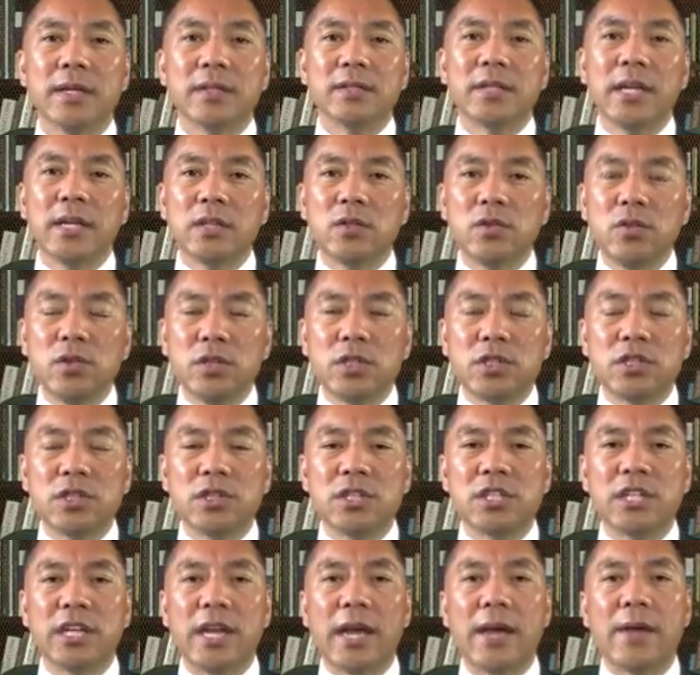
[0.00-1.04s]
在去之
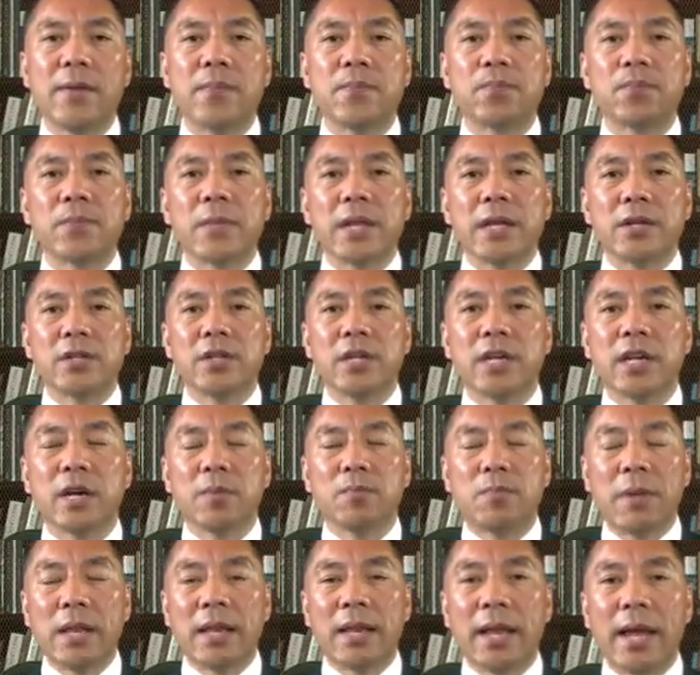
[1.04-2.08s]
前，这个
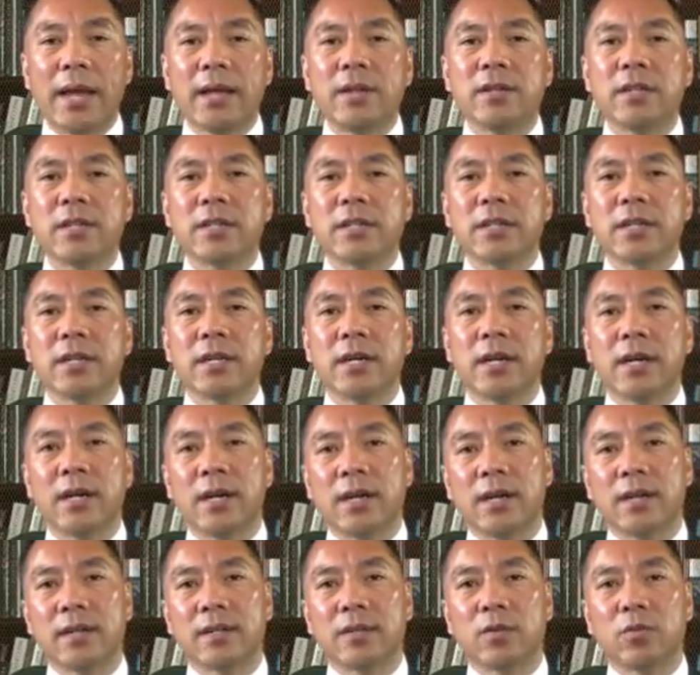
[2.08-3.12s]
本来是这
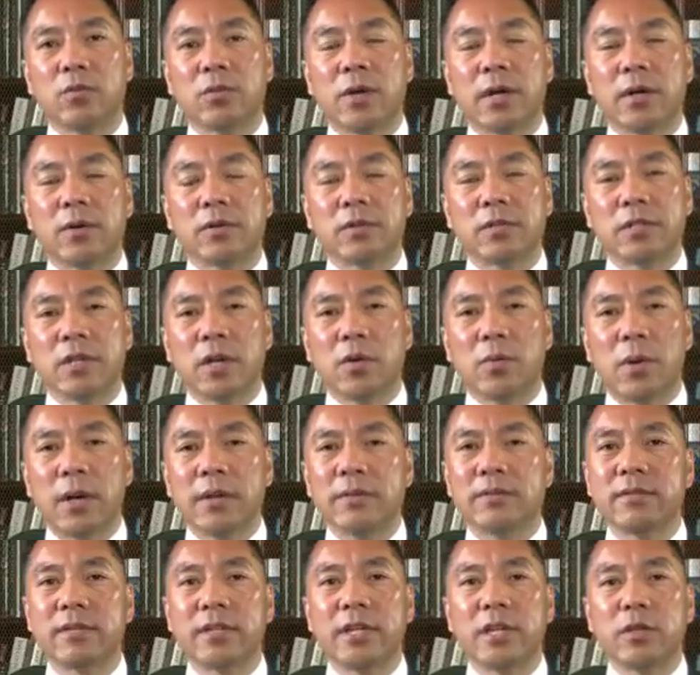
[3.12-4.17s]
个王这个
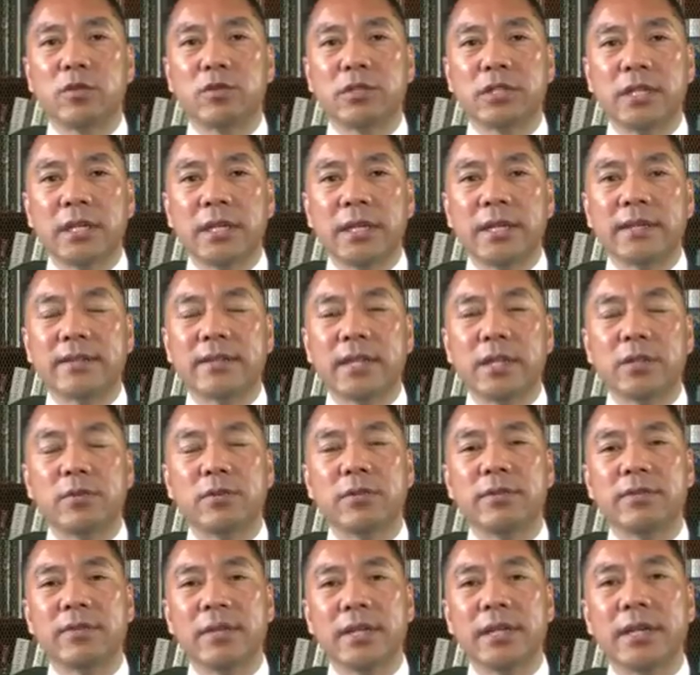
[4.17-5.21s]
王子，也就是现在三
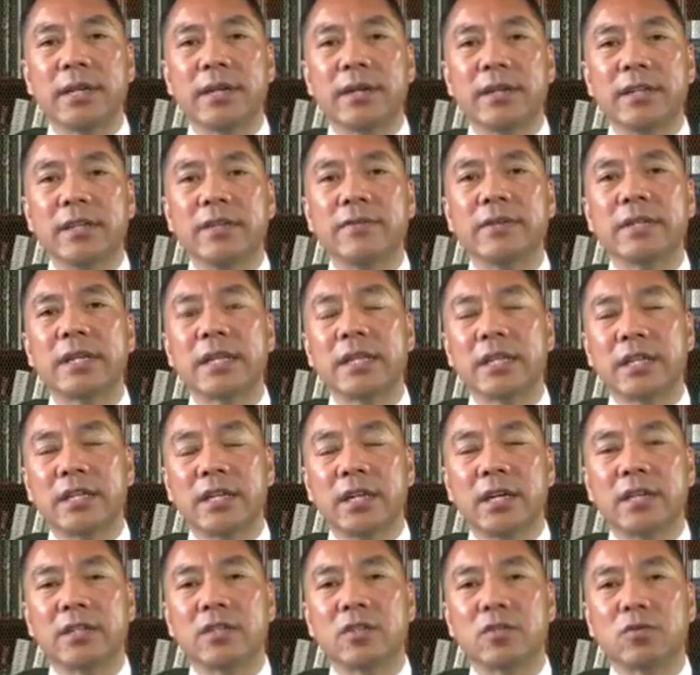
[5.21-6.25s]
军司令，因为他的
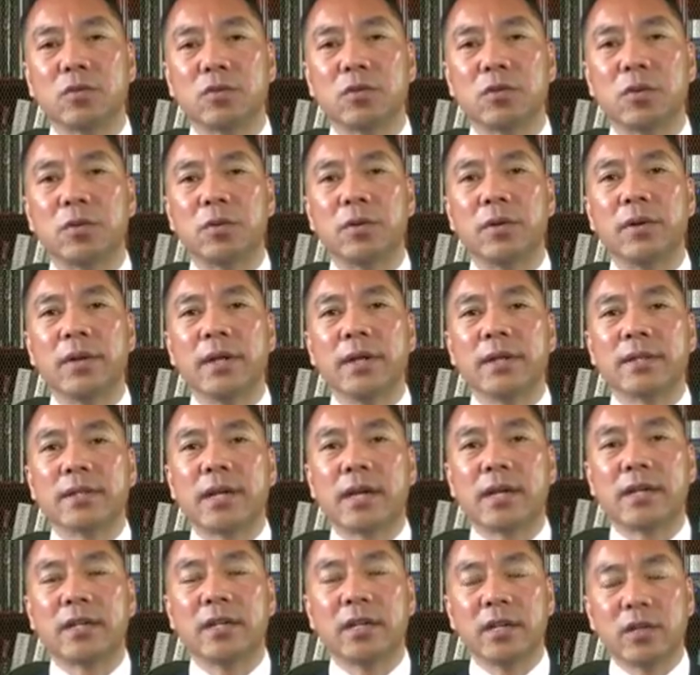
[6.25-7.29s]
哥哥是总统，
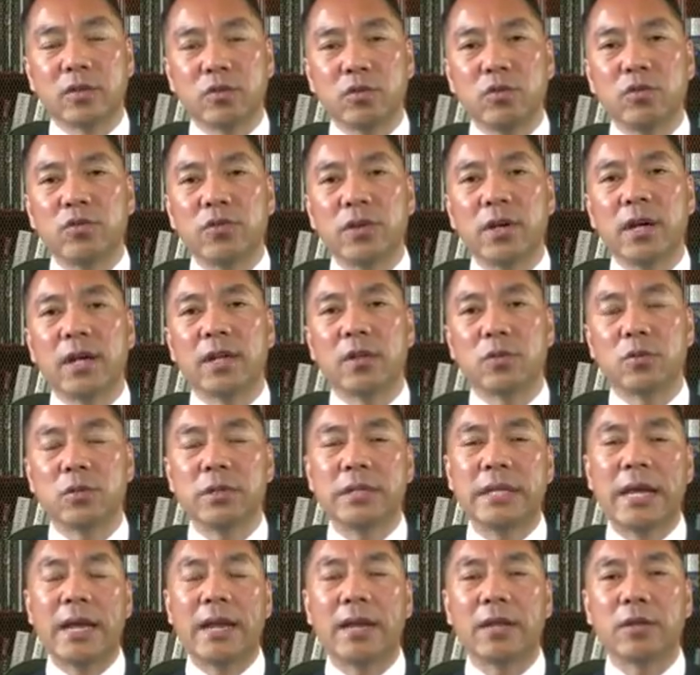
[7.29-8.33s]
他哥哥中风很多
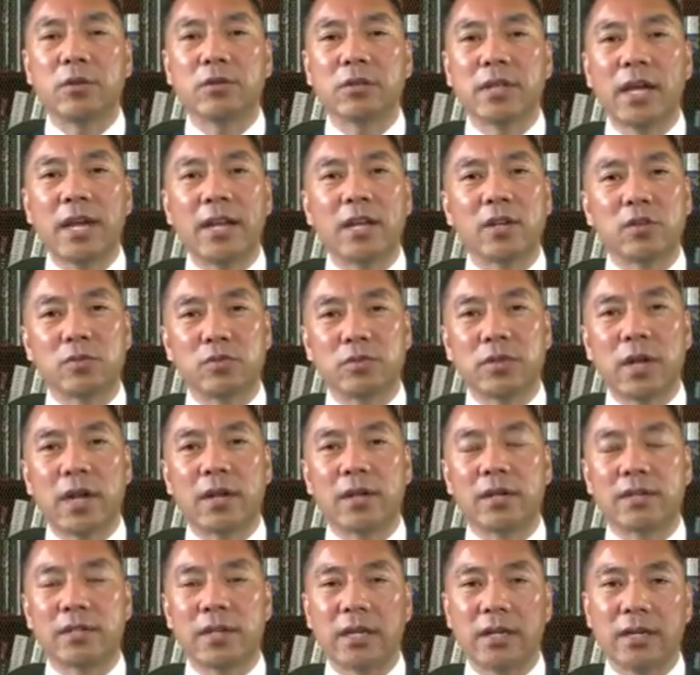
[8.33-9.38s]
年了，由他来主掌
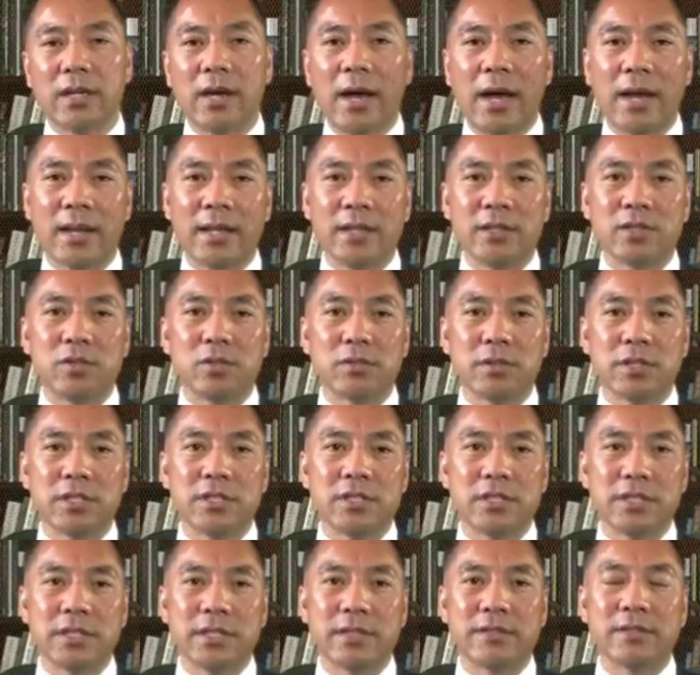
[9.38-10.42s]
了整个阿联酋的
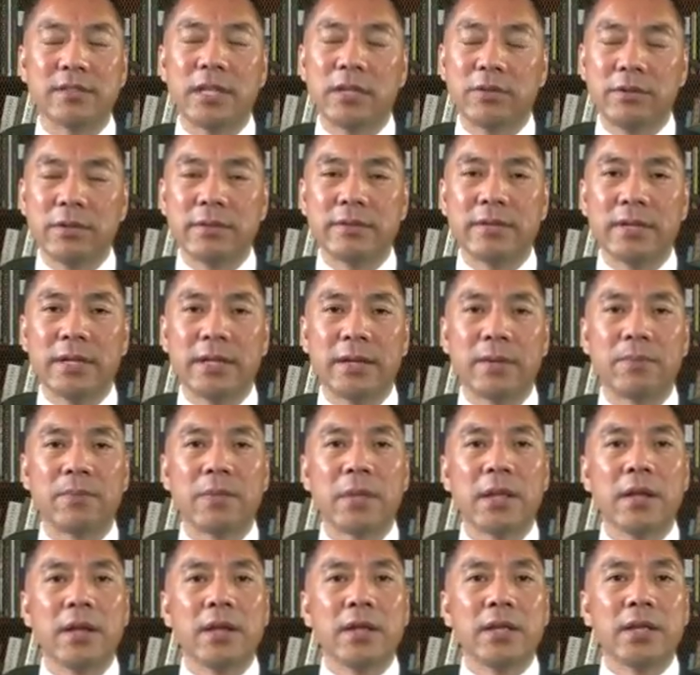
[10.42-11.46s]
事情。三军司令
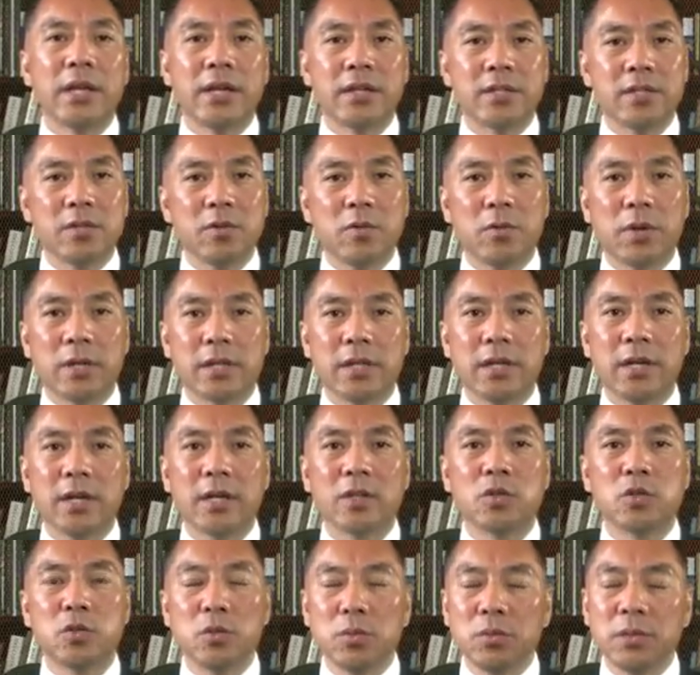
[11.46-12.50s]
也是我的
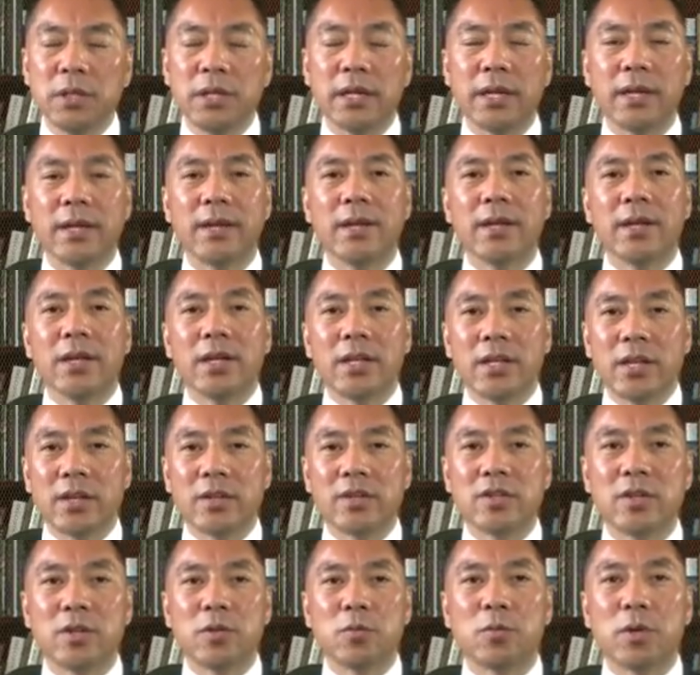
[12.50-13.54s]
兄弟，也
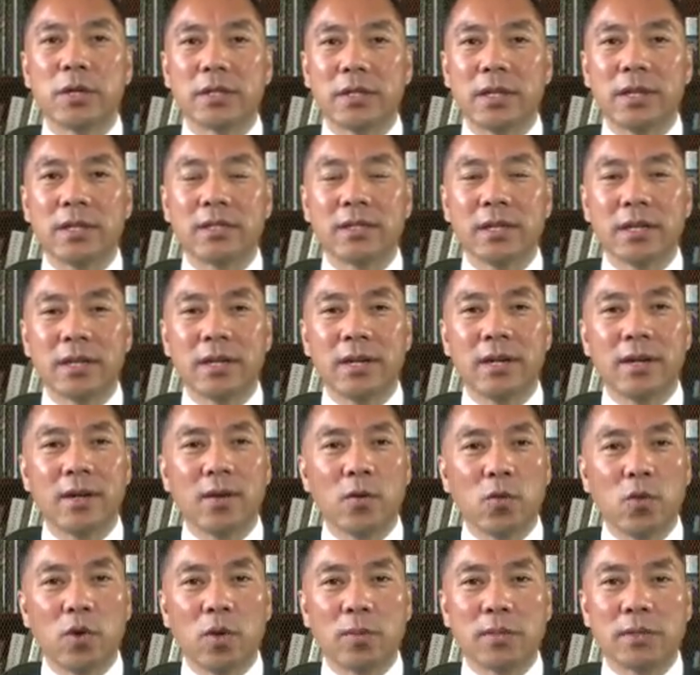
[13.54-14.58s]
是我的这个
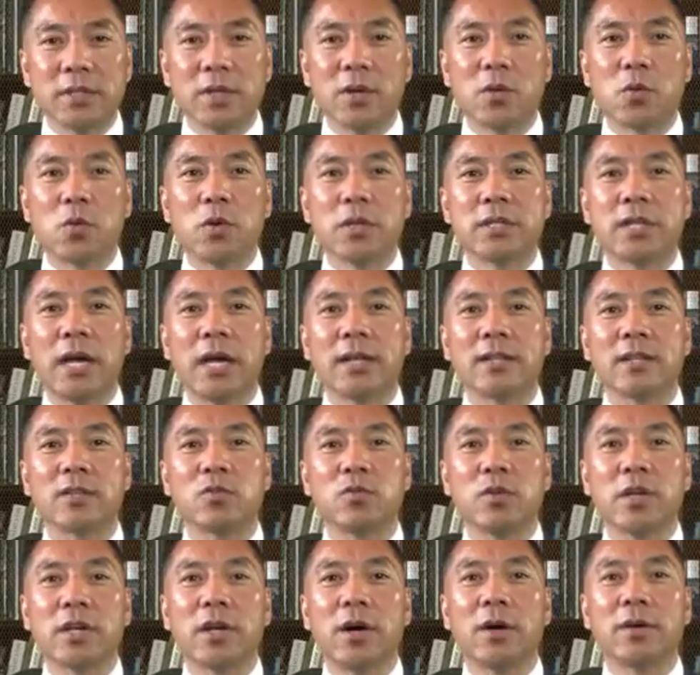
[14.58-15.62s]
我们这个国家的
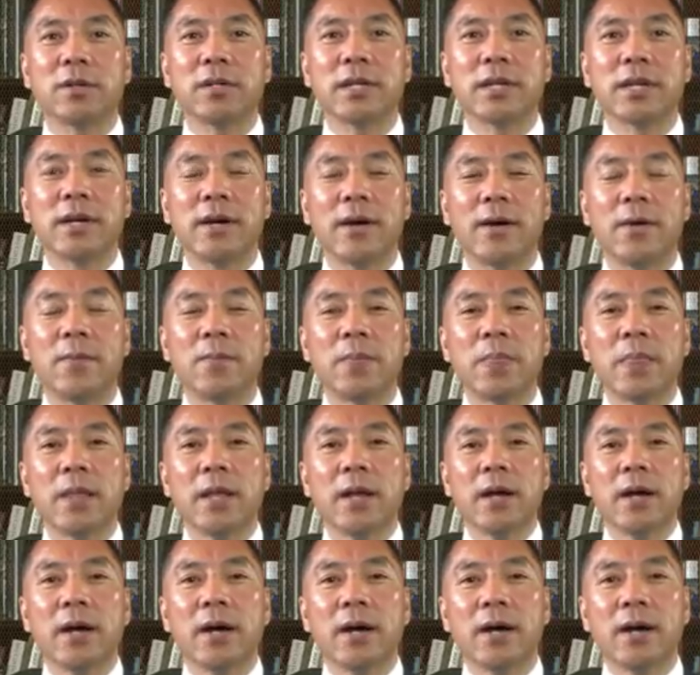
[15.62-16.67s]
最高这个
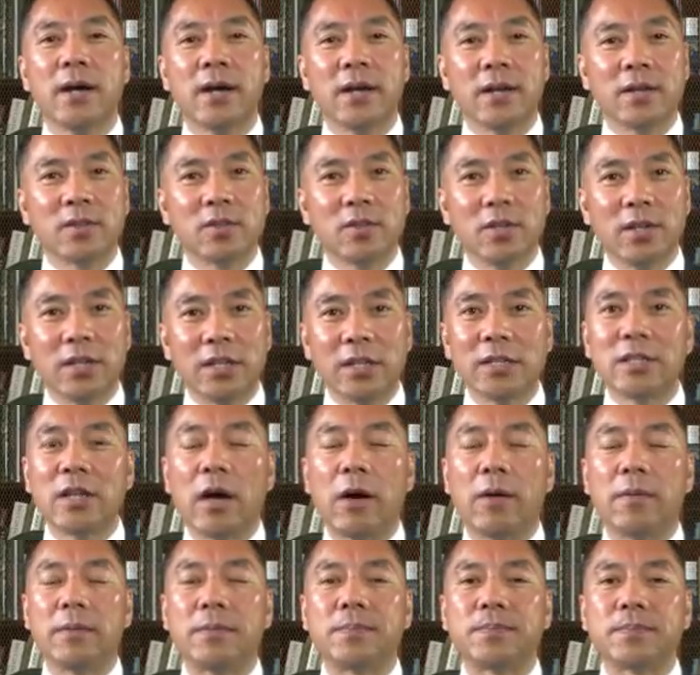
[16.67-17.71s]
呃领
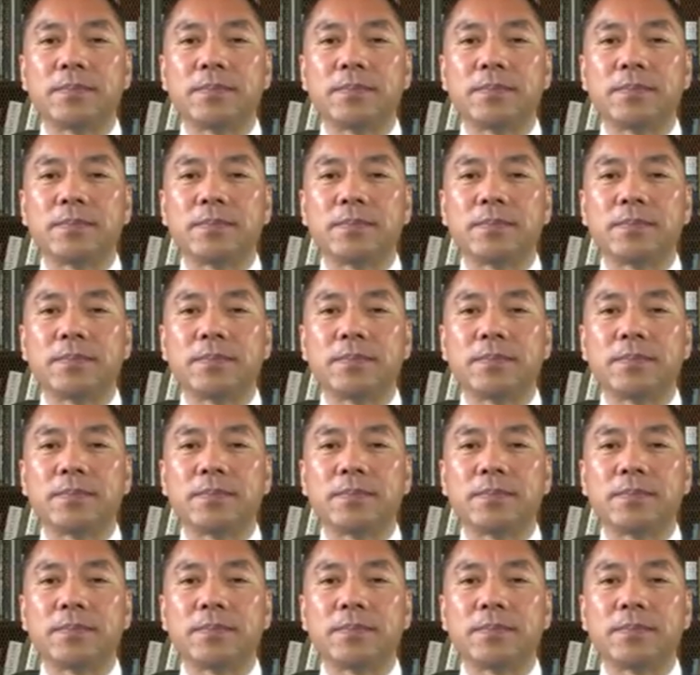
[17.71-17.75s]
导。